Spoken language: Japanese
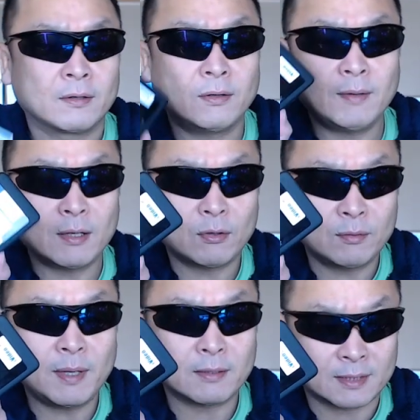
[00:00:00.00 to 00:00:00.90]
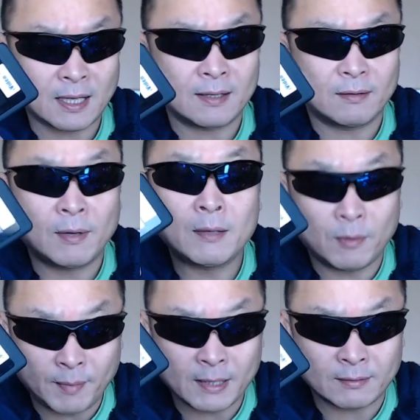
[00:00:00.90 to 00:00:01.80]
これは 603Y
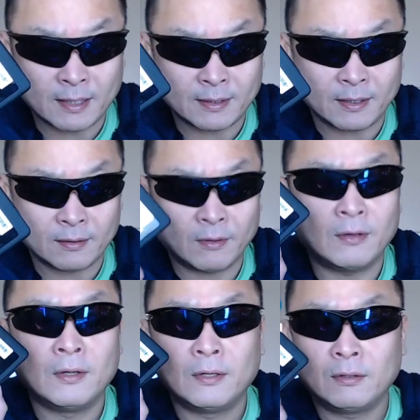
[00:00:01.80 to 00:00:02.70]
モバイルなんだけど